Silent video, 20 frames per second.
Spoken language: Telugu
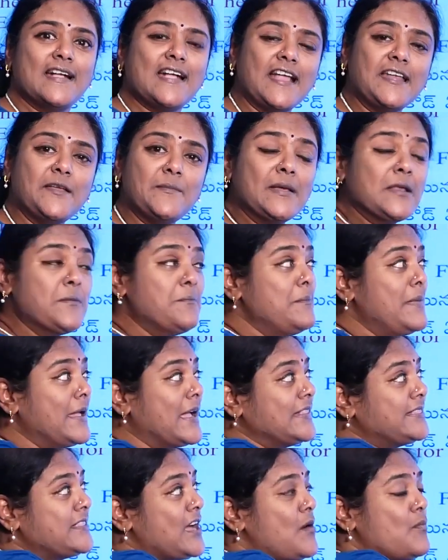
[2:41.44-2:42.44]
కానీ మరి
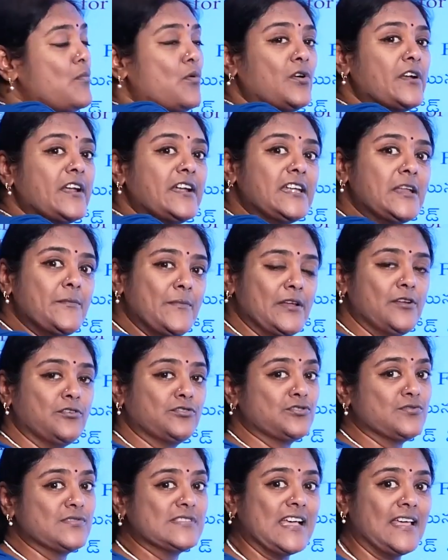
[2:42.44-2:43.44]
మిగతా మూడింటి
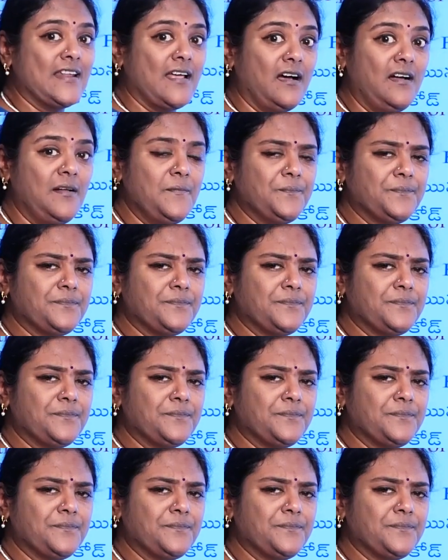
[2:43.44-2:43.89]
మీరు చూసారా